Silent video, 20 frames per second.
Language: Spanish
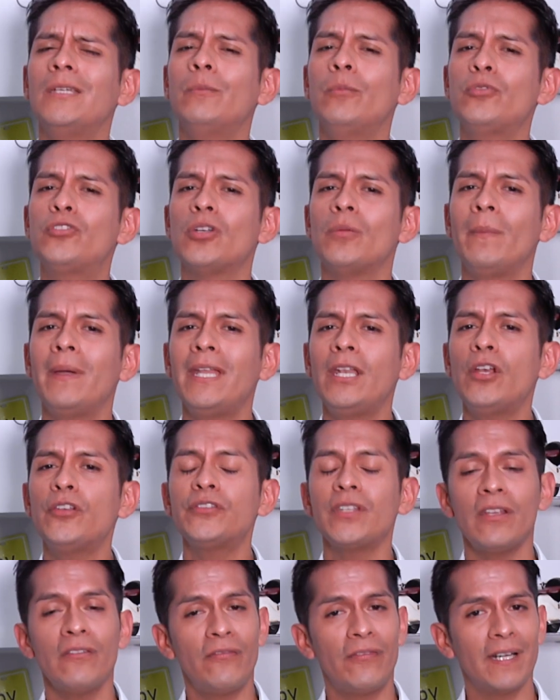y mucho menos
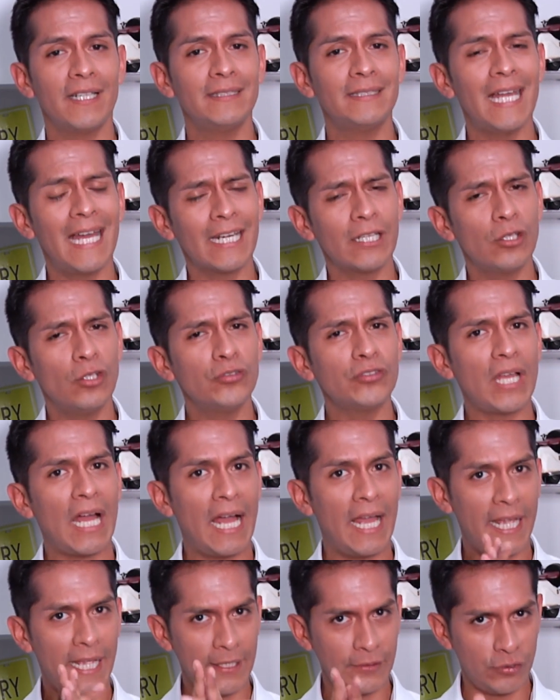enfrentarnos
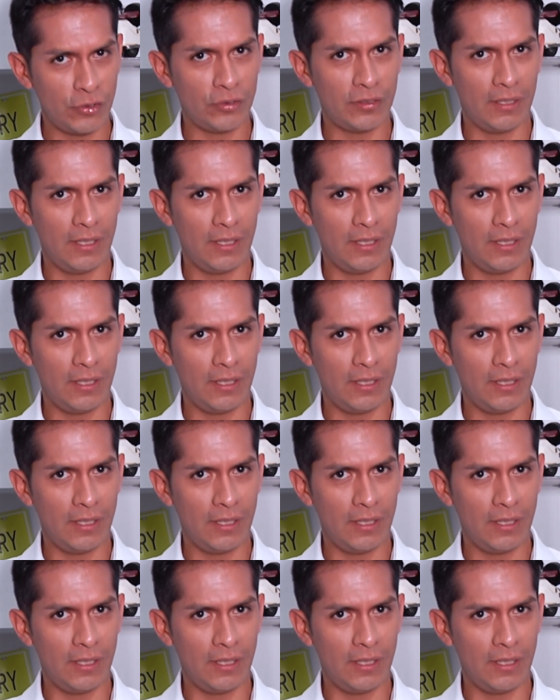a esos